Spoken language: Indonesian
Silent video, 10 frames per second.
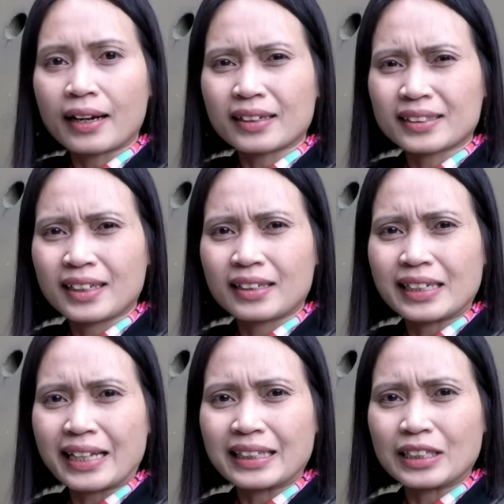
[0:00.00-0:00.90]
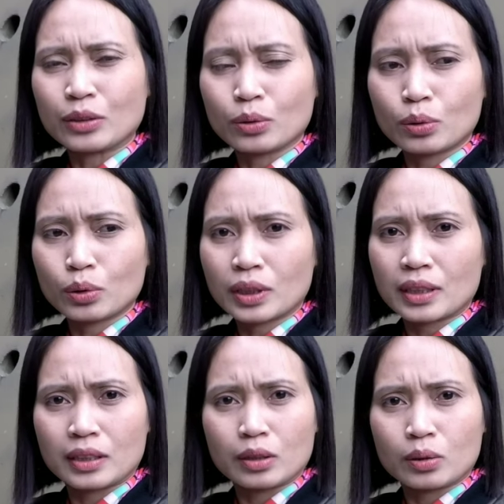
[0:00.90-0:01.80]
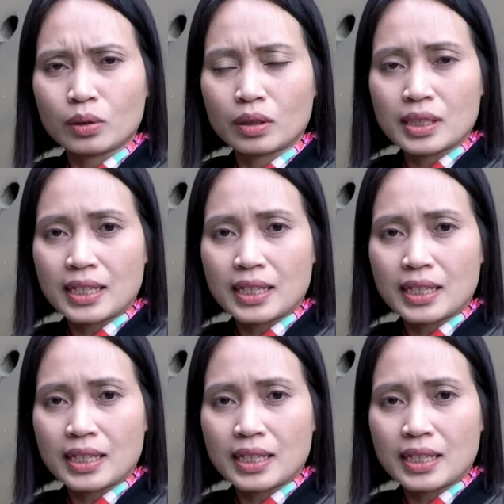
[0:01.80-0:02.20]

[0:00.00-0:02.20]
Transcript: anaknya udah tidur gitu,